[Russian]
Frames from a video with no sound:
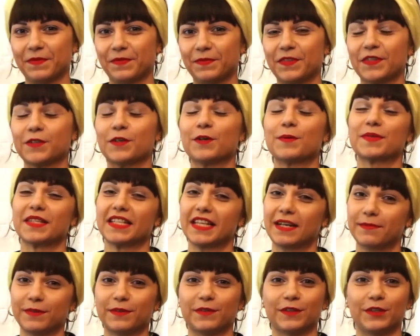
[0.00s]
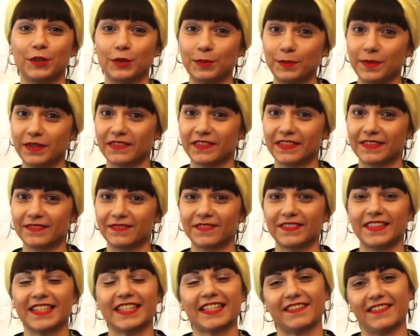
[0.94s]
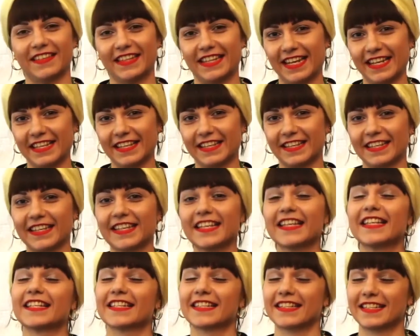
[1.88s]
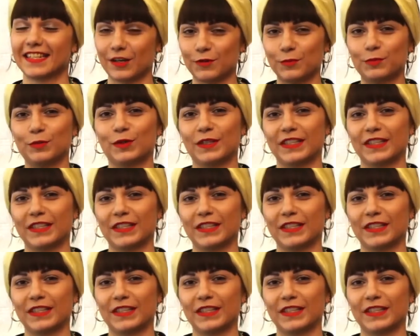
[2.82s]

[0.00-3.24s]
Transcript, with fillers: Всего вам самого доброго. До свидания. Сау